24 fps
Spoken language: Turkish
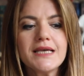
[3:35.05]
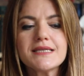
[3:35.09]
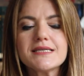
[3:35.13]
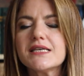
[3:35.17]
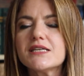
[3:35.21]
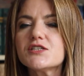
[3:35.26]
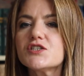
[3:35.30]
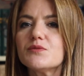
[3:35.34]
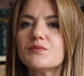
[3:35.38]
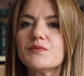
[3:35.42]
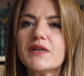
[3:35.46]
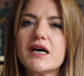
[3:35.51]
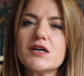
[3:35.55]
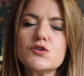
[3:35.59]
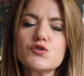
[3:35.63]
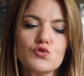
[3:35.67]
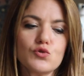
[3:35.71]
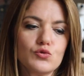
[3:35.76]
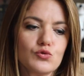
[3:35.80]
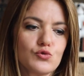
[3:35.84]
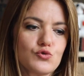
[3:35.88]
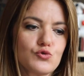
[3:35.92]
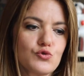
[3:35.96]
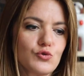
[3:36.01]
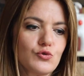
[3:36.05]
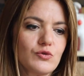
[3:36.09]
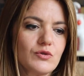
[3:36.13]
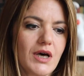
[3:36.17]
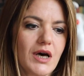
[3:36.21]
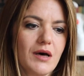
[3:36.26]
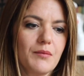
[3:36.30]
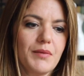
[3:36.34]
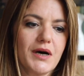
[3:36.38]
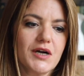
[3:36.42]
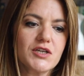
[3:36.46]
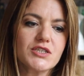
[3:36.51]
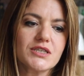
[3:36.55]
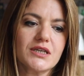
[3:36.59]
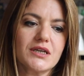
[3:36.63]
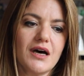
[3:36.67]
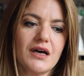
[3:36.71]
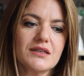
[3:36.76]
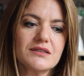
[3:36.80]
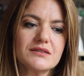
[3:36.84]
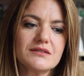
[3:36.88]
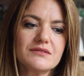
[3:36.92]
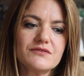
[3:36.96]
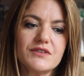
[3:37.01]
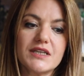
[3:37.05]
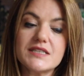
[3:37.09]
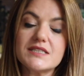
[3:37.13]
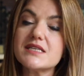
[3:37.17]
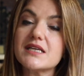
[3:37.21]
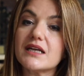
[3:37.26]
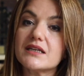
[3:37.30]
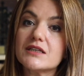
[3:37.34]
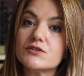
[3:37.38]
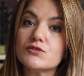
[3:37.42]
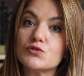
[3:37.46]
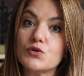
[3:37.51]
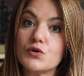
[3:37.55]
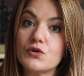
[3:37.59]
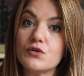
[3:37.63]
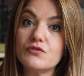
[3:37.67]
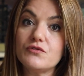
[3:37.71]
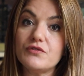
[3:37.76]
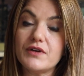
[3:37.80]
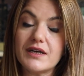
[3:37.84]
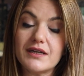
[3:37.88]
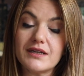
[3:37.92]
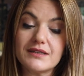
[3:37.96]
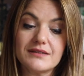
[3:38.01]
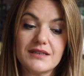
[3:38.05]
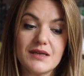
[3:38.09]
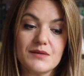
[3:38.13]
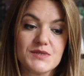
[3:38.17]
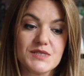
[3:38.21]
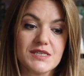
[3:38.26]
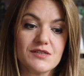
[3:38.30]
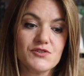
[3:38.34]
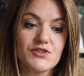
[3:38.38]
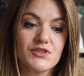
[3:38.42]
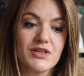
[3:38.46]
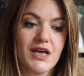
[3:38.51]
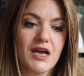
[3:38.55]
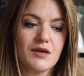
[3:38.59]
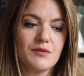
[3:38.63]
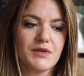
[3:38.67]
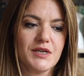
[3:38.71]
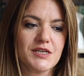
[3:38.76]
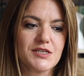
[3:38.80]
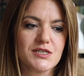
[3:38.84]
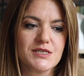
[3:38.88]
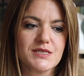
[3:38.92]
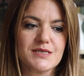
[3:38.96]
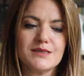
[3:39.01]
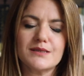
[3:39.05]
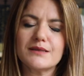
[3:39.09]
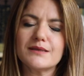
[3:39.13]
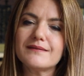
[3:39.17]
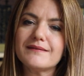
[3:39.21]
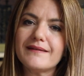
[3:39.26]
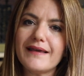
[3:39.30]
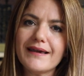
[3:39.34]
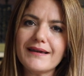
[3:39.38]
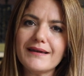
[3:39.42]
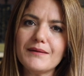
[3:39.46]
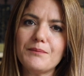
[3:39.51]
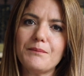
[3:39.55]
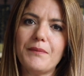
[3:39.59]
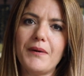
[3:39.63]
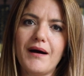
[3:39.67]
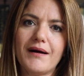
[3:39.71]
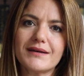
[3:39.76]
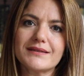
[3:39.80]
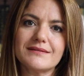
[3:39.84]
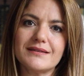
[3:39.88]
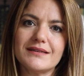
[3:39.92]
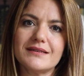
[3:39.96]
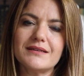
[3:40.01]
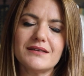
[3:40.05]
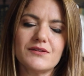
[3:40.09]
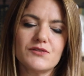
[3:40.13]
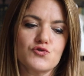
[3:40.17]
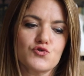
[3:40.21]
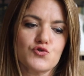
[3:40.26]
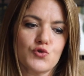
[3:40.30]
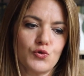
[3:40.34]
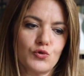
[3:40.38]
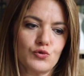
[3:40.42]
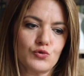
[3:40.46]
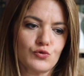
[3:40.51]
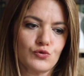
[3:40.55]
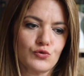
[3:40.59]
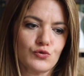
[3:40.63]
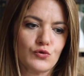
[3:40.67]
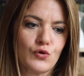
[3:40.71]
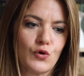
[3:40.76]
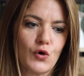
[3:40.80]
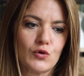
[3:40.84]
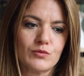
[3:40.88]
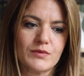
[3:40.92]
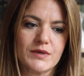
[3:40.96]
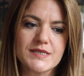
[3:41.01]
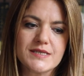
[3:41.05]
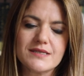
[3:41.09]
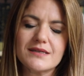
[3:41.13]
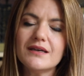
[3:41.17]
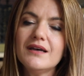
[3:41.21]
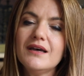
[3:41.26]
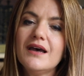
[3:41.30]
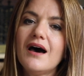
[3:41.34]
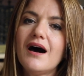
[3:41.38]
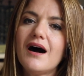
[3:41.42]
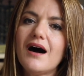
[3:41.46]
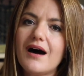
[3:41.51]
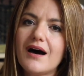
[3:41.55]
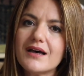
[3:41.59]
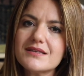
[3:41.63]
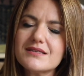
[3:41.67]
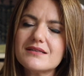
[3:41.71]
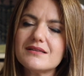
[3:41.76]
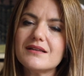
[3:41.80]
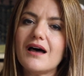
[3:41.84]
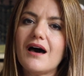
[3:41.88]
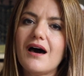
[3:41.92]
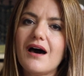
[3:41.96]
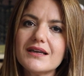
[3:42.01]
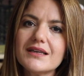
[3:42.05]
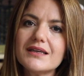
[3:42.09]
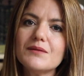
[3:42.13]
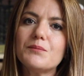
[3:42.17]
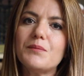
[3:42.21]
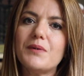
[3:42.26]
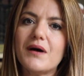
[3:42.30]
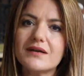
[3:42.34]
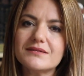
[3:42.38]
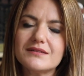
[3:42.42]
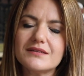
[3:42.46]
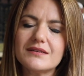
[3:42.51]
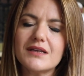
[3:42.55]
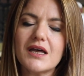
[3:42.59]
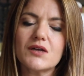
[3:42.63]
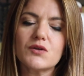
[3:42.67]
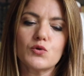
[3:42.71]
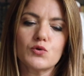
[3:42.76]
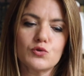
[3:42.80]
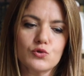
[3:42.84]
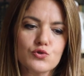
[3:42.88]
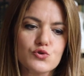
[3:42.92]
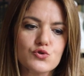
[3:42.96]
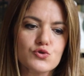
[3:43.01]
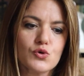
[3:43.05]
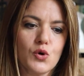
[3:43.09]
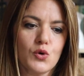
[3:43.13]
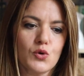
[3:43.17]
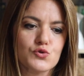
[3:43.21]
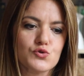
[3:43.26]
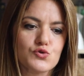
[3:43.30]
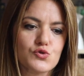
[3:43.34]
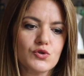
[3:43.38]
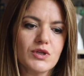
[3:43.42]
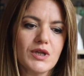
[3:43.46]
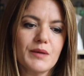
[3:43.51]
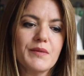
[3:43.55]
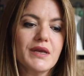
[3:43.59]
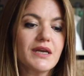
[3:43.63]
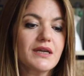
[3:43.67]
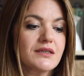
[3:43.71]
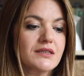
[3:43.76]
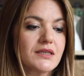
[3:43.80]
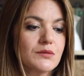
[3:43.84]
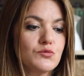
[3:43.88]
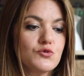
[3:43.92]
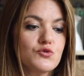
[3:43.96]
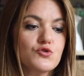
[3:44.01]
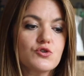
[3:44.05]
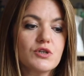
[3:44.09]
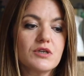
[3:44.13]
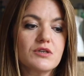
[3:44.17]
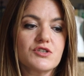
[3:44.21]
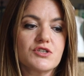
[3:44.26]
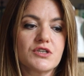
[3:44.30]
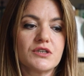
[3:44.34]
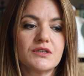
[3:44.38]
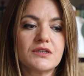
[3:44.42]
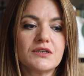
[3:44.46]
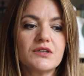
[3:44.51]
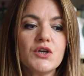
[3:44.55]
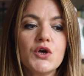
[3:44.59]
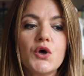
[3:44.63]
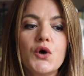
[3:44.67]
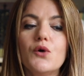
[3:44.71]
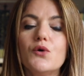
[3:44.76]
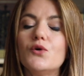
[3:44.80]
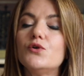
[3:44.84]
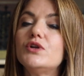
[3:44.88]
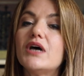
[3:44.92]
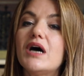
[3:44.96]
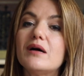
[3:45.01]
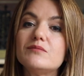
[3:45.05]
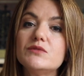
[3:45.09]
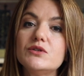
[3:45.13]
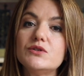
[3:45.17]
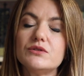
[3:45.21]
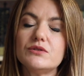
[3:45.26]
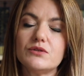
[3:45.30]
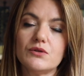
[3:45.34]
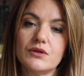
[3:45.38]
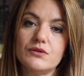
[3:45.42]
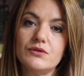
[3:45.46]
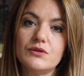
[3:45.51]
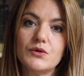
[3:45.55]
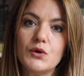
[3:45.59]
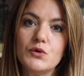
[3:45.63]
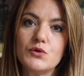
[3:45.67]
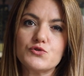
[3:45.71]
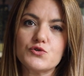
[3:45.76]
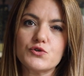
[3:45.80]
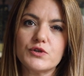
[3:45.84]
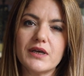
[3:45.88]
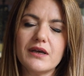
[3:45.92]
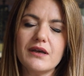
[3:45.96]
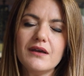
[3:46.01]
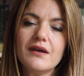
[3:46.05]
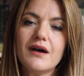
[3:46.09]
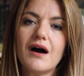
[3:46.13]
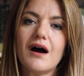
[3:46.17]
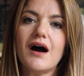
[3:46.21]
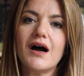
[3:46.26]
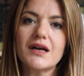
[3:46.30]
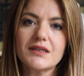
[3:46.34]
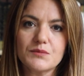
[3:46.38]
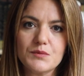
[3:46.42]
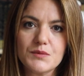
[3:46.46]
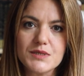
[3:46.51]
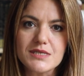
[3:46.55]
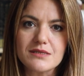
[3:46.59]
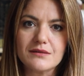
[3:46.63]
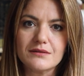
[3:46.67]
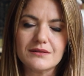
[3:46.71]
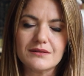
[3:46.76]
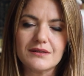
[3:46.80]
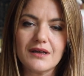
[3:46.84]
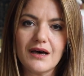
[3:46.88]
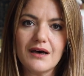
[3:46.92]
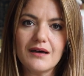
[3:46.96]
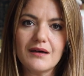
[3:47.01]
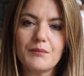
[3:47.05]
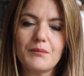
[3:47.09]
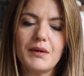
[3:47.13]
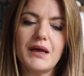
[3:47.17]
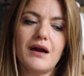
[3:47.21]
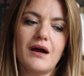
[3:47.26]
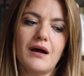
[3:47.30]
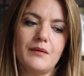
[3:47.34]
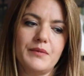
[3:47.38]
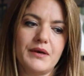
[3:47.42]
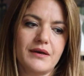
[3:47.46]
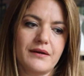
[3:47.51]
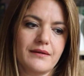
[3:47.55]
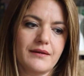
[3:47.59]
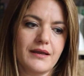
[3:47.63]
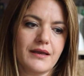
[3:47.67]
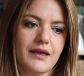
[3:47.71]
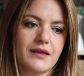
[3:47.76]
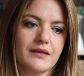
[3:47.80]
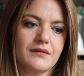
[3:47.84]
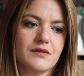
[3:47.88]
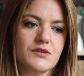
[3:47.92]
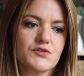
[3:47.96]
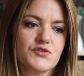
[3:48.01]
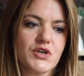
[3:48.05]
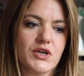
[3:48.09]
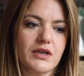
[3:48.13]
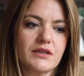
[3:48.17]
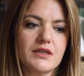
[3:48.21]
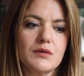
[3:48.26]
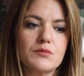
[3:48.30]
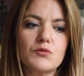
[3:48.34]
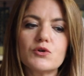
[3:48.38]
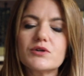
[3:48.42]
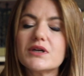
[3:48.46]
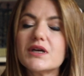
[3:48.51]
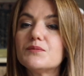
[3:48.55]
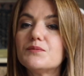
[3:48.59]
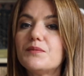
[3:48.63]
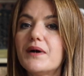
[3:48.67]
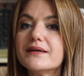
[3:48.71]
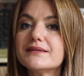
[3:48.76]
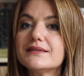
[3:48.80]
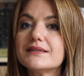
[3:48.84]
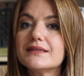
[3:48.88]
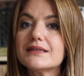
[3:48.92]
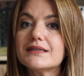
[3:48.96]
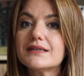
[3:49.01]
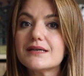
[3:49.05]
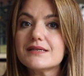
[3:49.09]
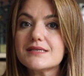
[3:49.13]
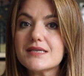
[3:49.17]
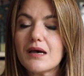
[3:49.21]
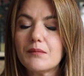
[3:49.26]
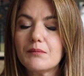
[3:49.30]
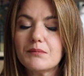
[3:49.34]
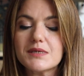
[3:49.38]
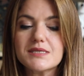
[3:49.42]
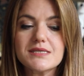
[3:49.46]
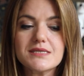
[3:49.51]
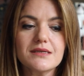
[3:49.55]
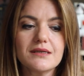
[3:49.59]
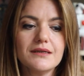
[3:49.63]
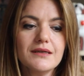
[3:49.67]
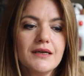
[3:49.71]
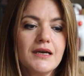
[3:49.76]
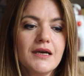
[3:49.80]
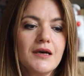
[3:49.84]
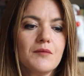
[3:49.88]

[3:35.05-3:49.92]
Seçimler sonucunda başkan ve senato ve temsilciler meclisinin tek partinin çoğunluğunda olması aslında hangi partiden olursa olsun Amerika'da bütçe açanın önemli ölçüde artmasını da beraberinde getirecek. Demokrat Parti'nin kazanması